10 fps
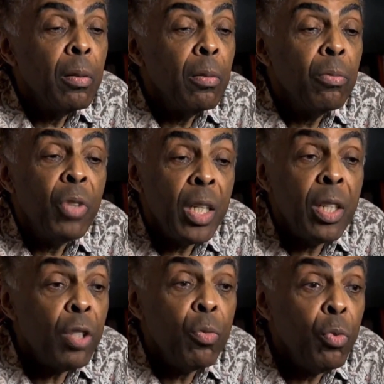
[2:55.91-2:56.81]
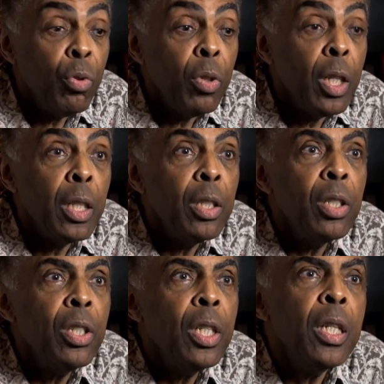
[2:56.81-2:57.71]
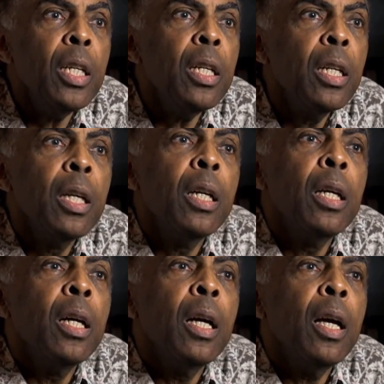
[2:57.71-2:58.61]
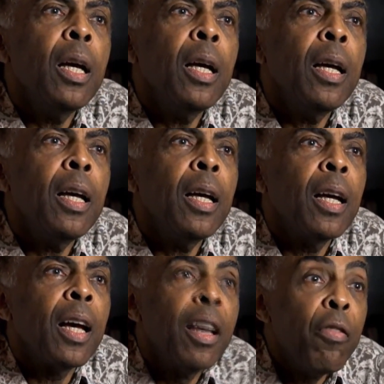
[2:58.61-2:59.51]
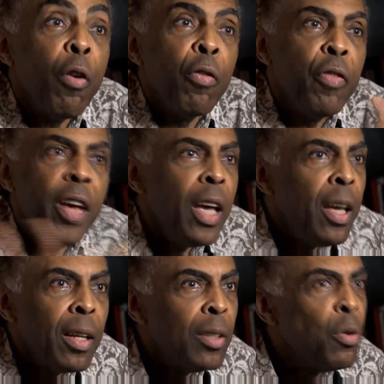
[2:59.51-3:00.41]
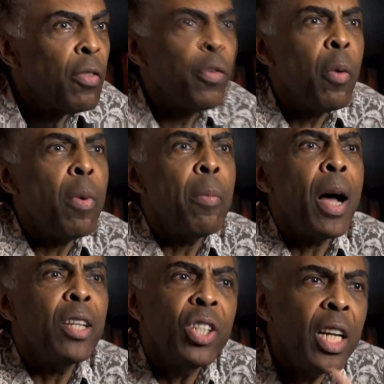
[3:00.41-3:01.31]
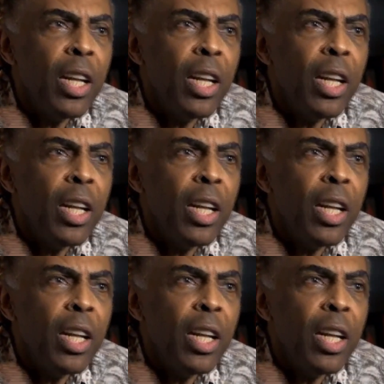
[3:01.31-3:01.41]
um desejo muito grande de é, revolver de uma forma mais